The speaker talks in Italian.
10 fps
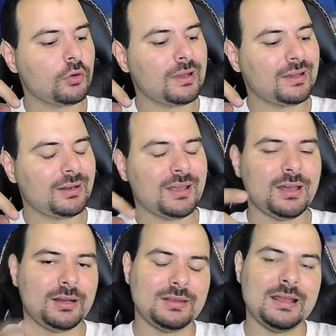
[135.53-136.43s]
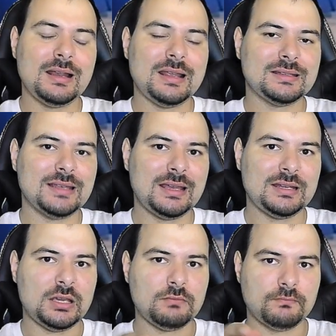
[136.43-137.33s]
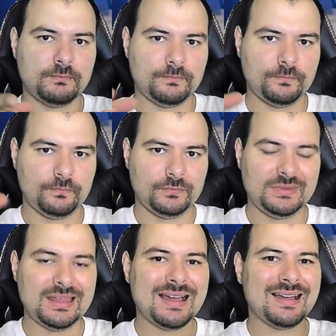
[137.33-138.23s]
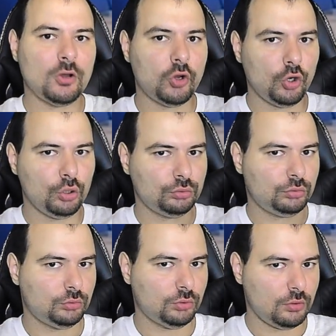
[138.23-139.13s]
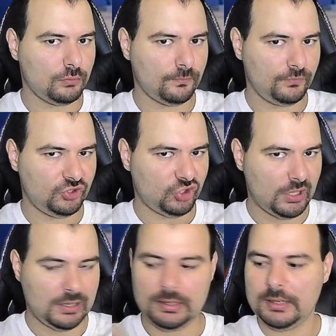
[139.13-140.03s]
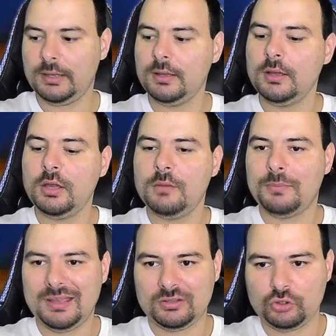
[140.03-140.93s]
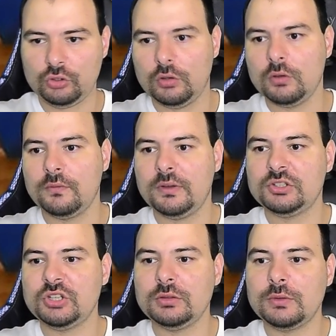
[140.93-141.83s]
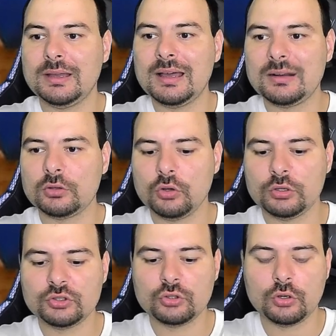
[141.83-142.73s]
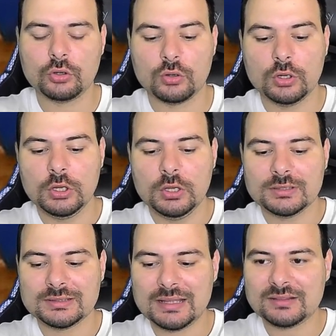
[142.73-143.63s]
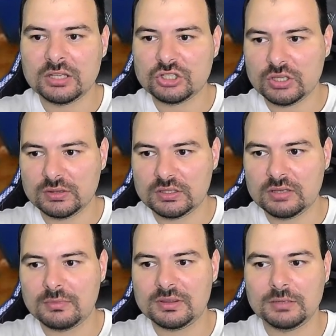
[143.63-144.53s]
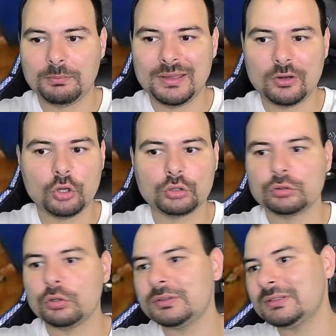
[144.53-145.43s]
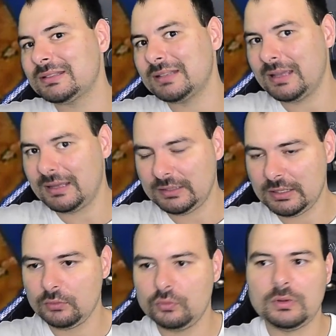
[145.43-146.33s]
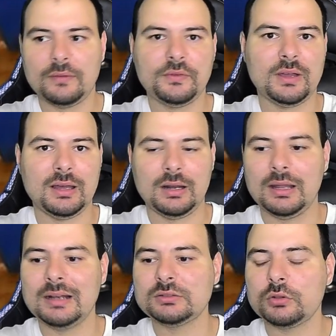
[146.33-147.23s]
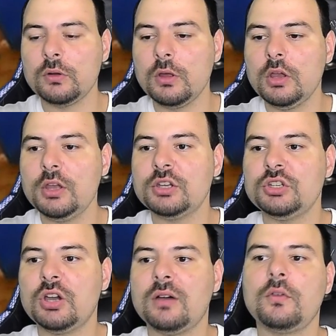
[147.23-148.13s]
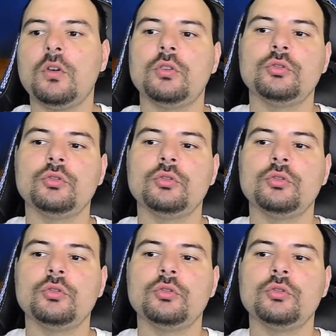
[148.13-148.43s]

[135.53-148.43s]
a creare delle serie da 8 celle, perciò facendo i calcoli sono 7 cm per 8 in serie, uno a fianco all'altro, io avrò